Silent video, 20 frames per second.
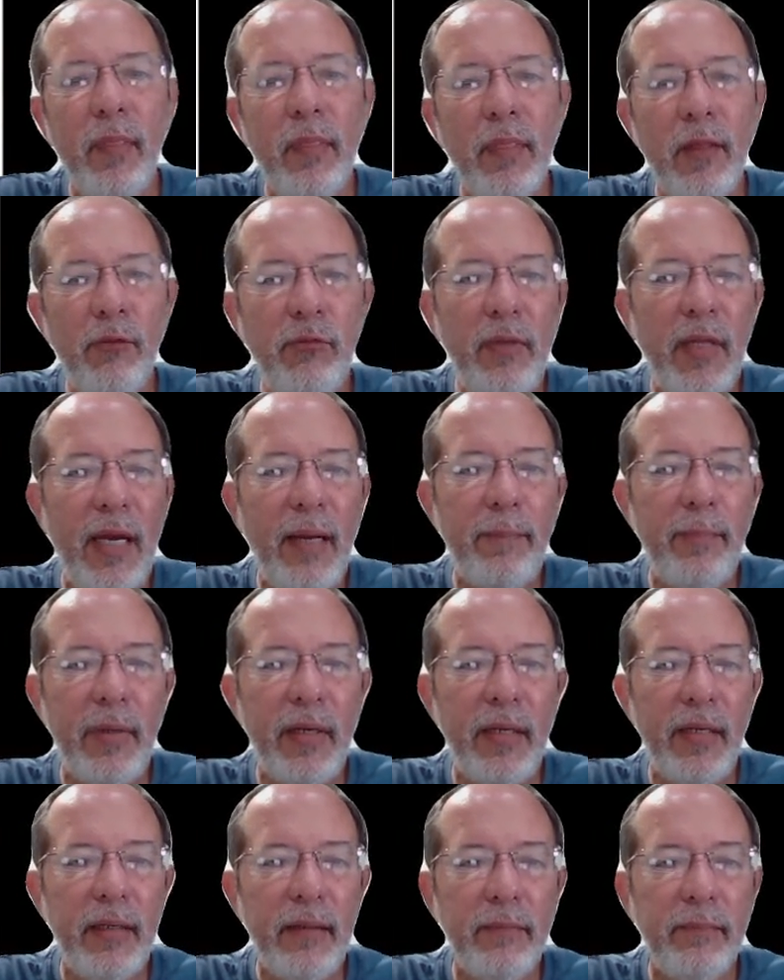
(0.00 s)
não dá
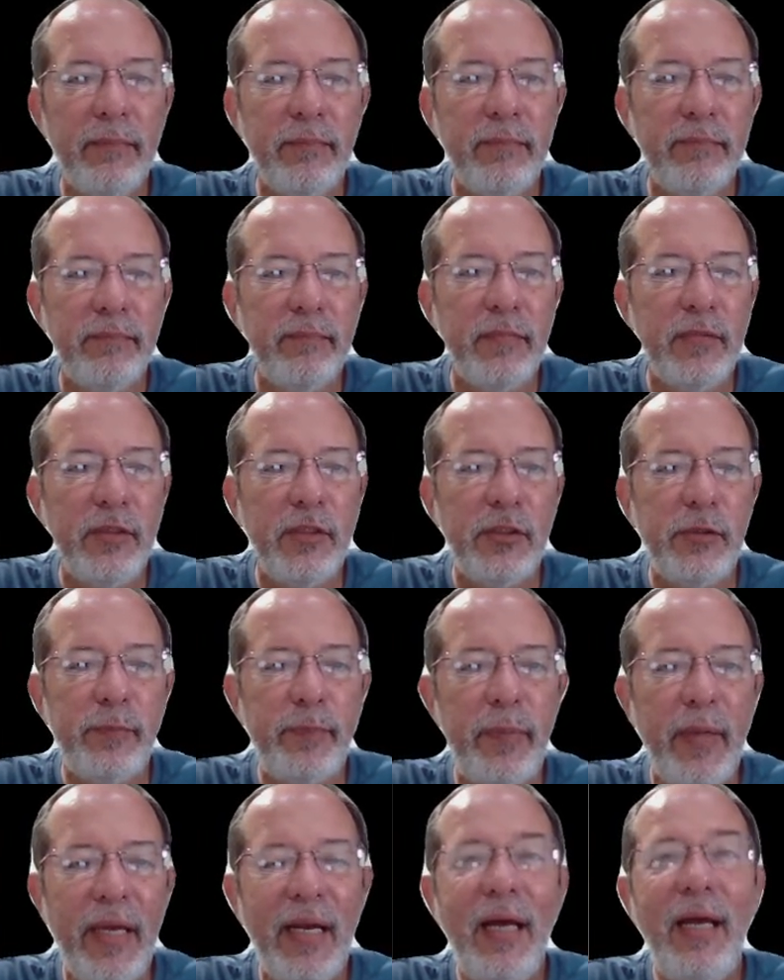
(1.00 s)
para
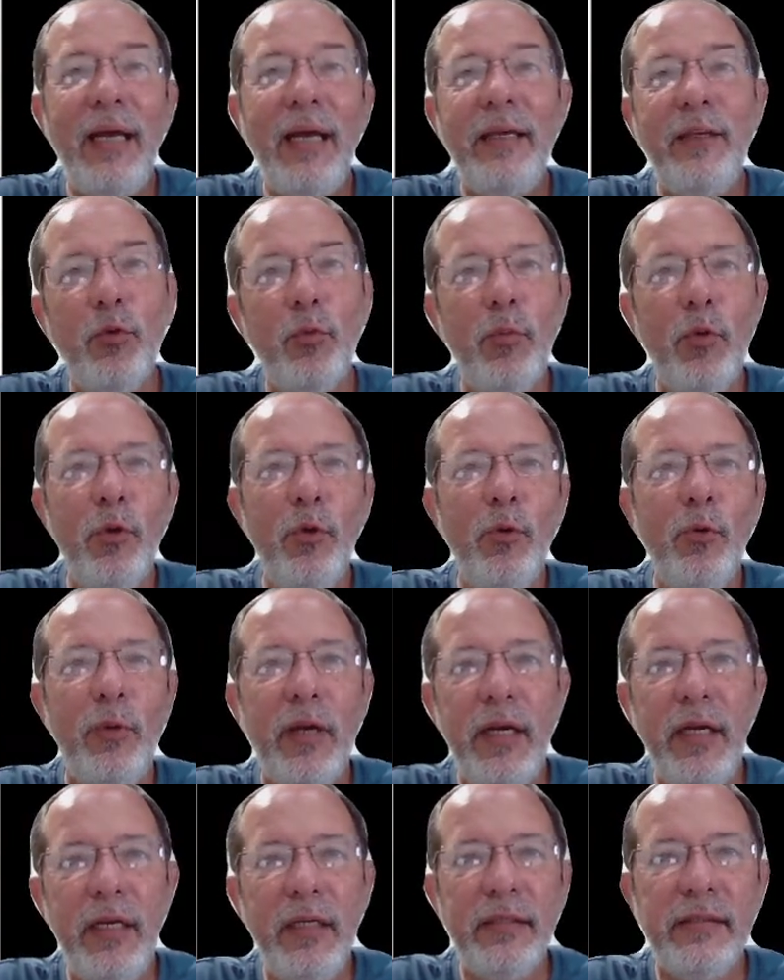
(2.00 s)
esperar que o bolo
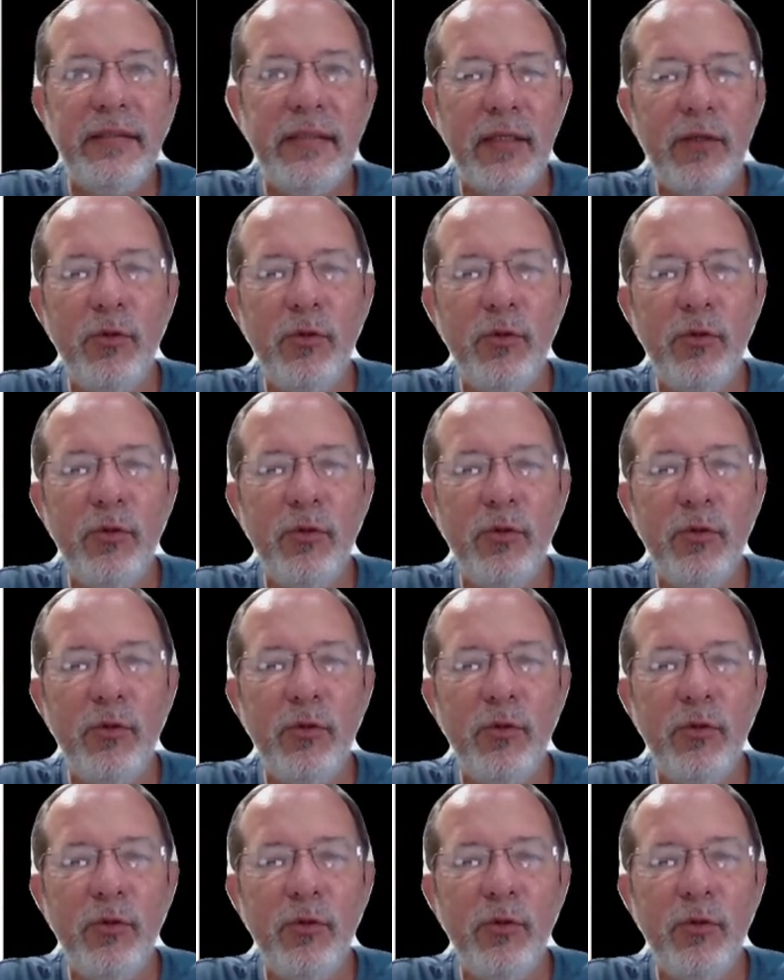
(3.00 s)
cresça,